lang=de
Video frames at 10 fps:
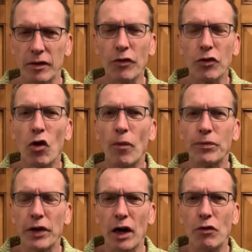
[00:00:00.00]
das
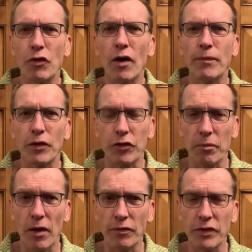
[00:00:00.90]
kommt darauf an, dass
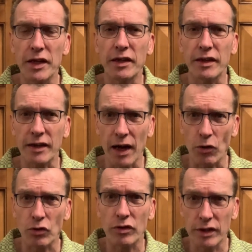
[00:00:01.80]
man wirklich
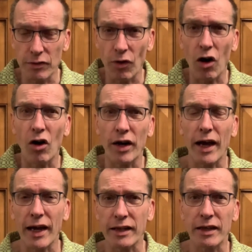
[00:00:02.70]
auch die
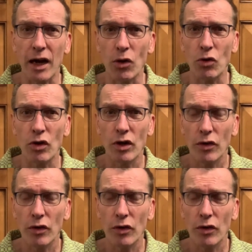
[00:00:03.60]
Wahrheit auch